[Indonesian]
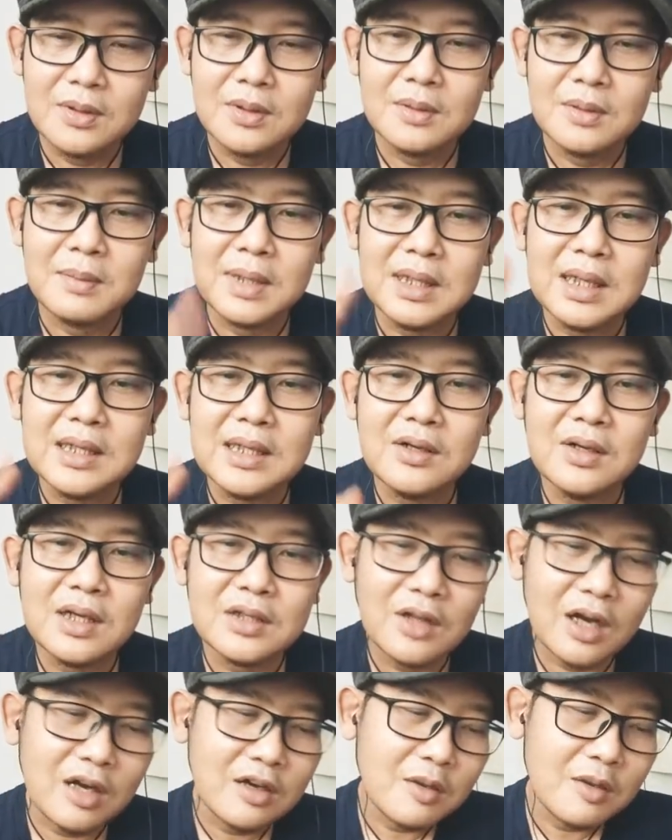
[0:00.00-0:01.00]
mana ada lihat
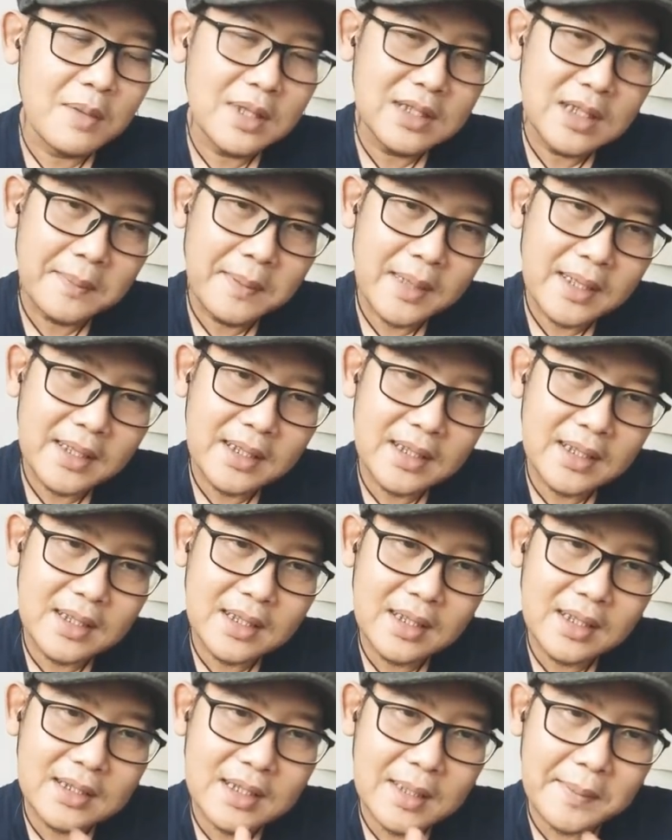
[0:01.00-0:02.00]
orang normal tiap hari
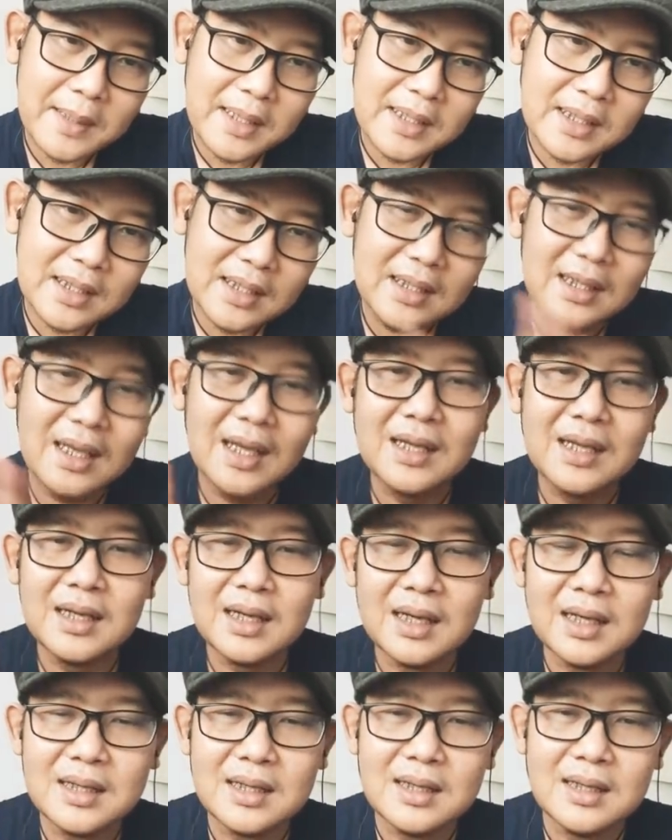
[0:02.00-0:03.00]
gini tiap hari gini nggak ada
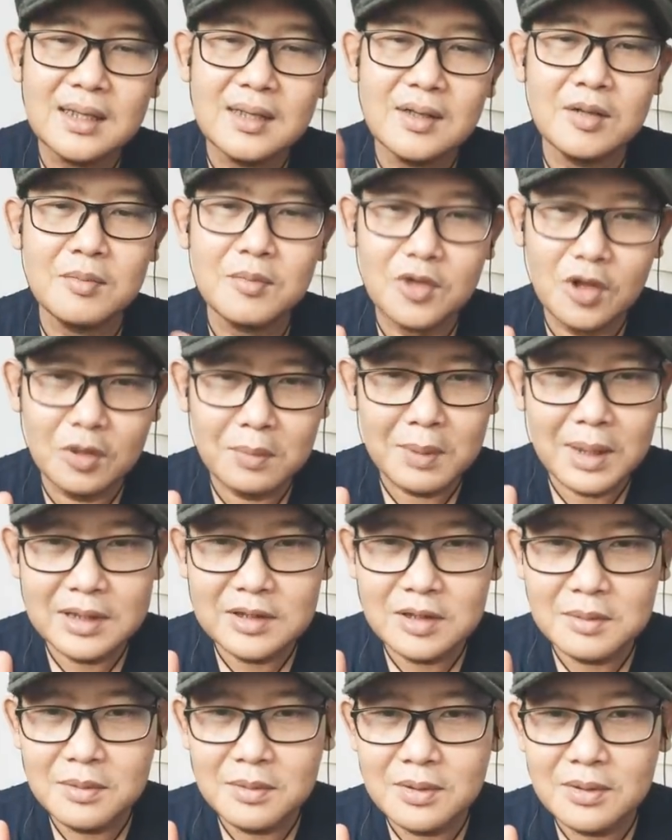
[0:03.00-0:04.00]
kan lo mau normal
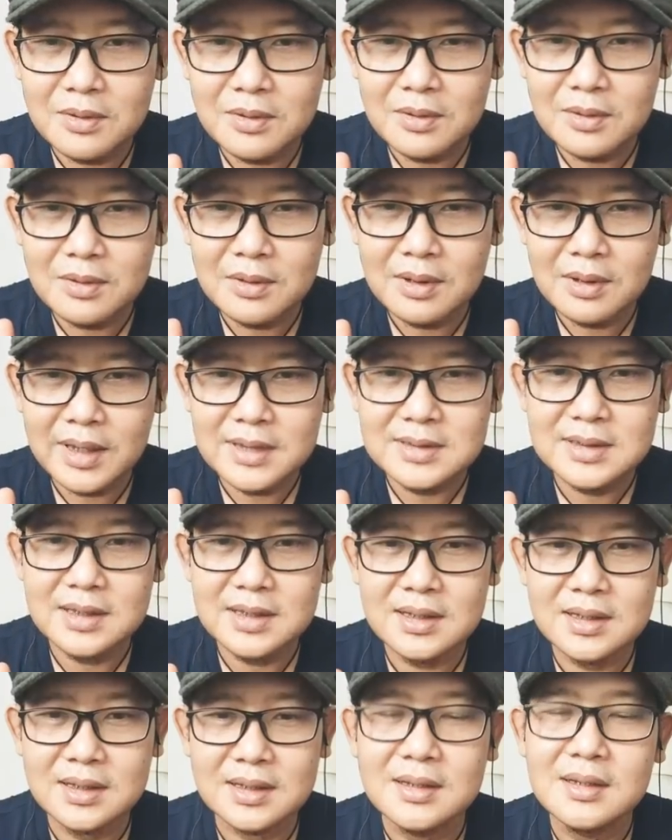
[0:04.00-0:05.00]
atau mau
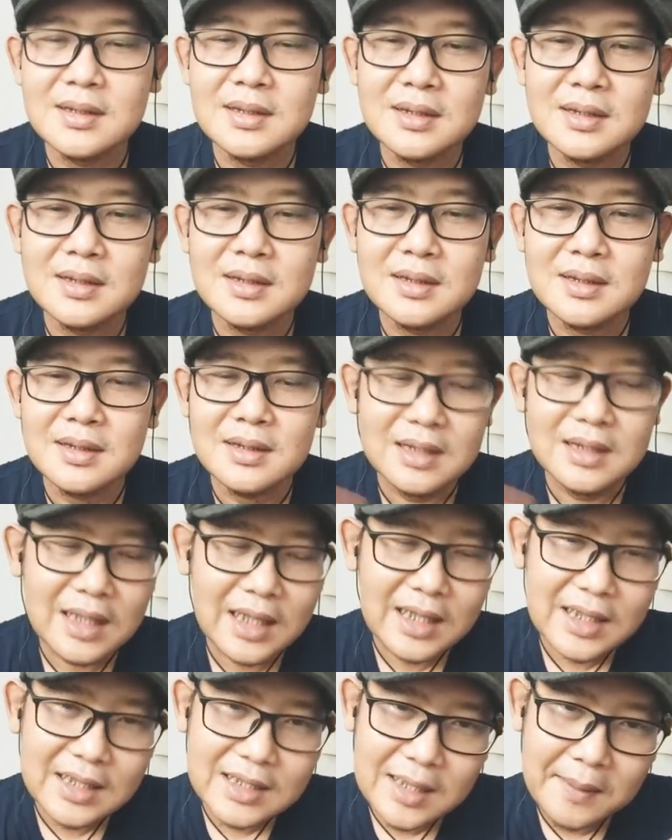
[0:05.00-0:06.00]
anxiety yang
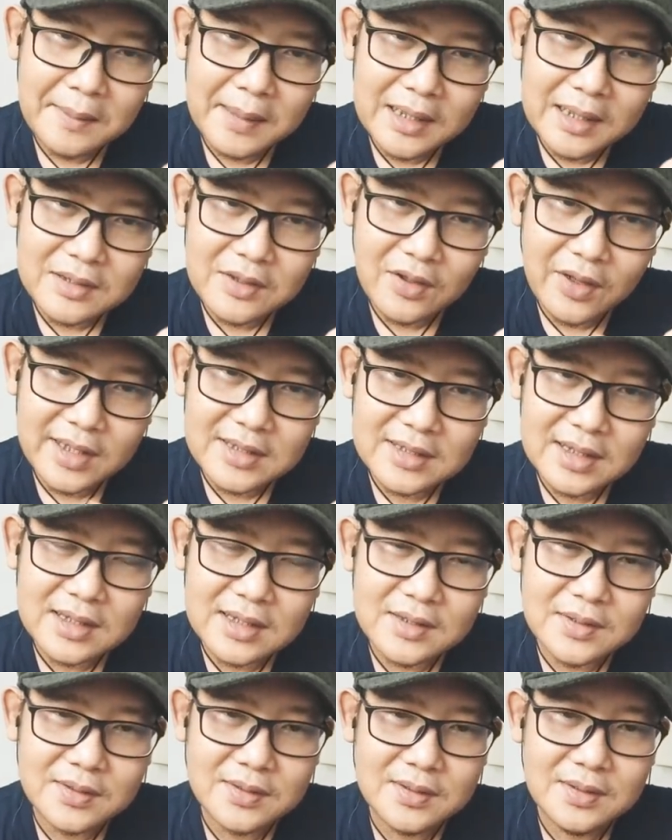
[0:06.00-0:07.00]
kayak gini tiap hari hanya orang yang
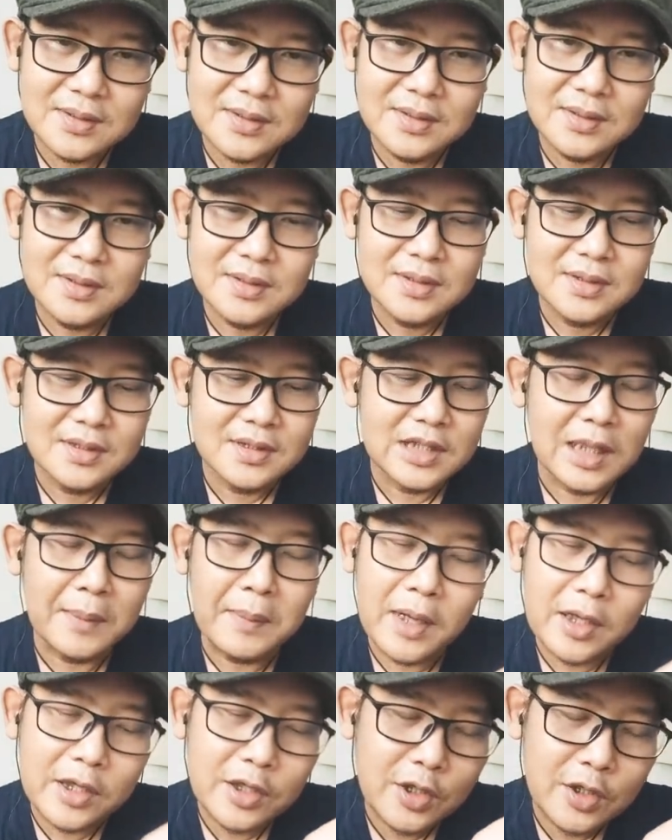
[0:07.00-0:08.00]
itu tiap
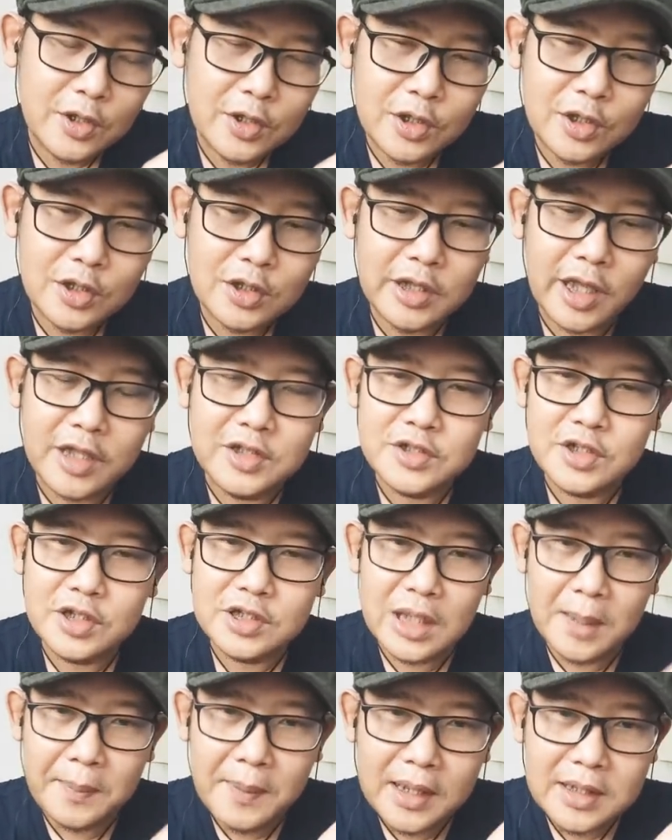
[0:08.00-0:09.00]
hari tensi
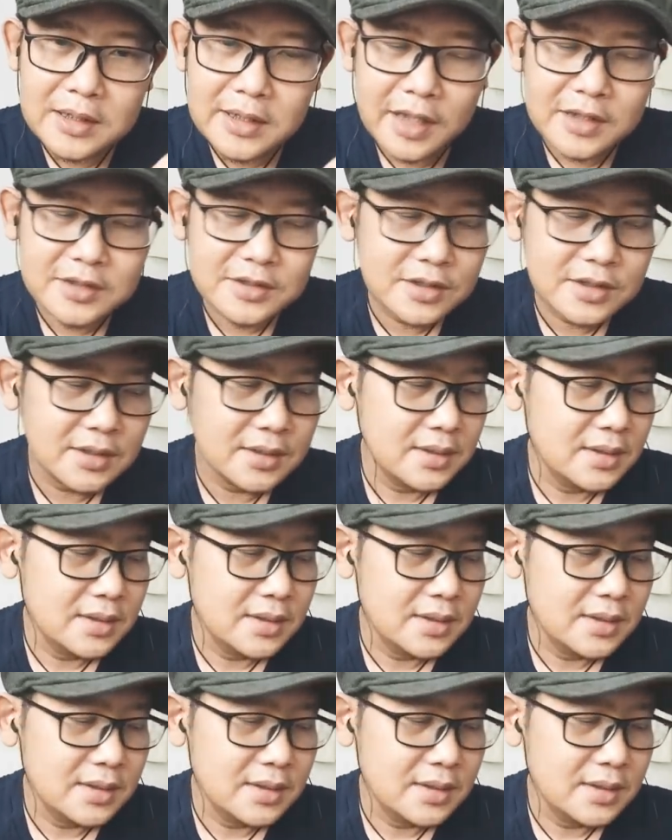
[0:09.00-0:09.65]
tiap hari tensi